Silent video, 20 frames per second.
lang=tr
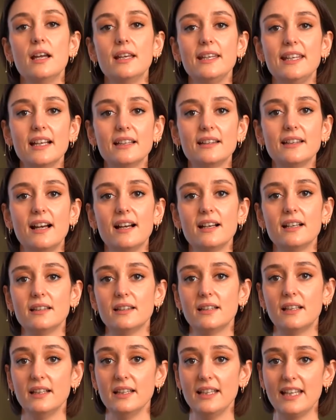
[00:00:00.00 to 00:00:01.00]

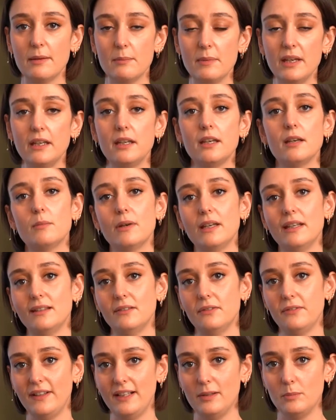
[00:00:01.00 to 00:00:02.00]
Yatakta yemek yemeyin,
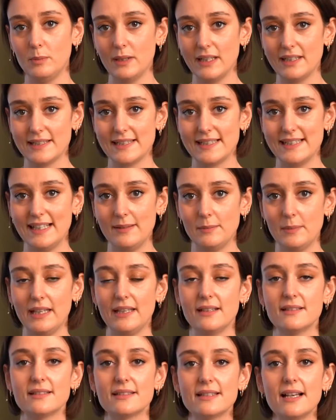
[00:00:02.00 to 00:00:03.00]
filmler
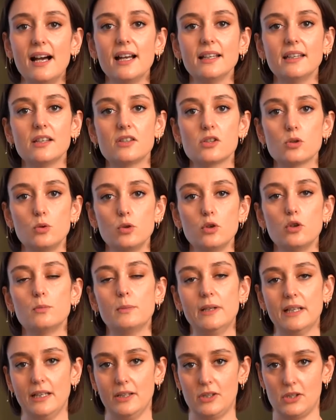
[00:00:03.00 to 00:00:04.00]
izlemeyin. Sadece
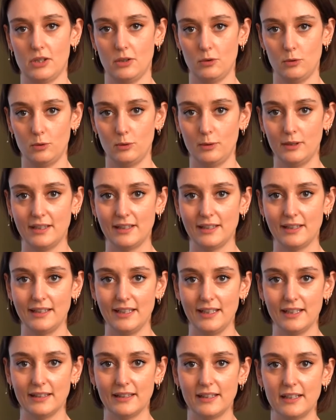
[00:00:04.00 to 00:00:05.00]
uyumak için kullanın
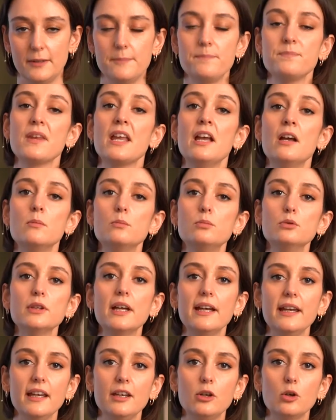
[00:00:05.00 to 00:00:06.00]
yatağı. Buna
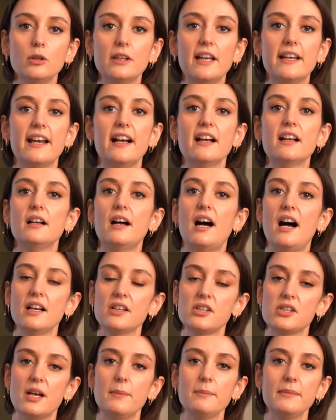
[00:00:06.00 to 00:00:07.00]
ek olarak
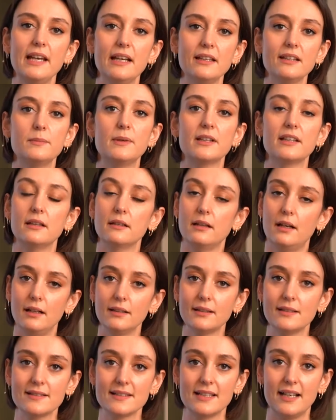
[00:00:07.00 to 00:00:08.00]
akşam yatmadan
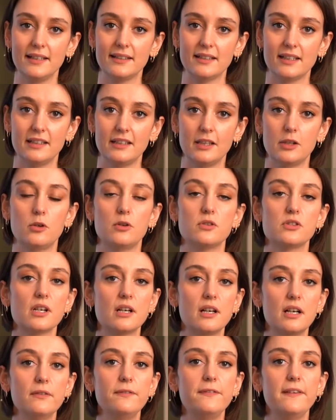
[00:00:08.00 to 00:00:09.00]
6 saat kadar önce
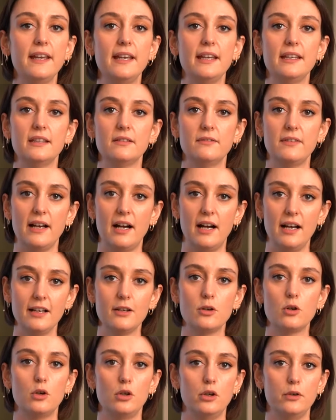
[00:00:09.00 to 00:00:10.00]
kafeini ve
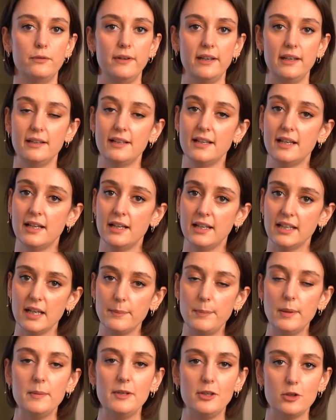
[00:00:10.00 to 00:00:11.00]
alkolü ve
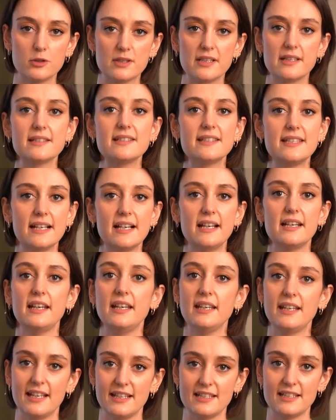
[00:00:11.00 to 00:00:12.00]
yapabiliyorsanız
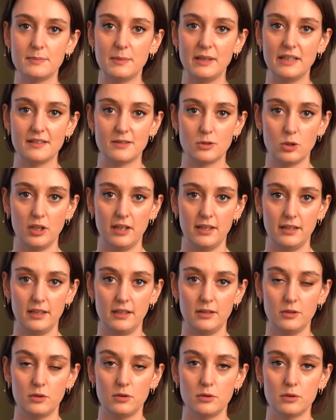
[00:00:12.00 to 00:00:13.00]
sigarayı kesmenizi
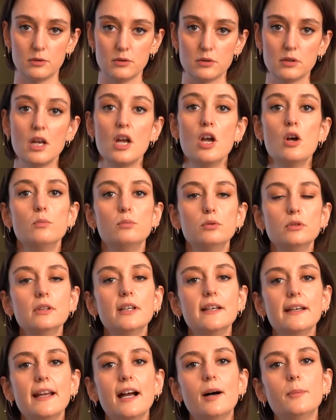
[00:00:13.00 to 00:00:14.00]
öneriyoruz.
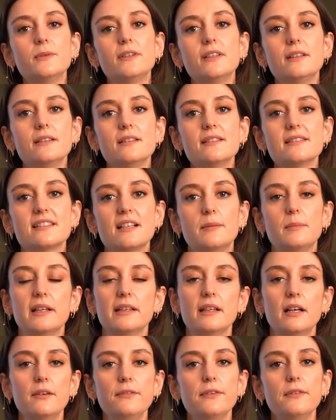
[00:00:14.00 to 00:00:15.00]
Bunları yaptığınız zaman
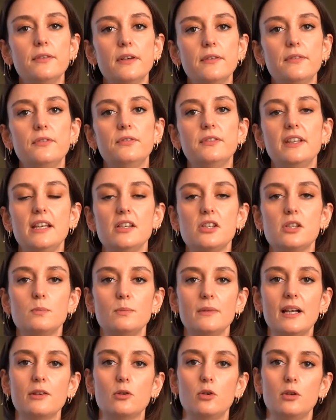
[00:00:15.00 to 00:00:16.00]
hafif hafif
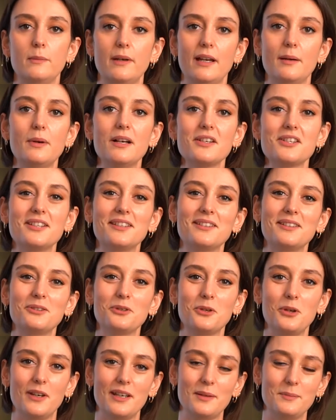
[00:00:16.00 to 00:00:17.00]
değişimler olmaya başladığını
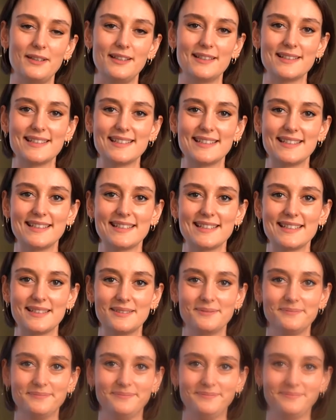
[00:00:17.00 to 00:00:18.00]
görebilirsiniz.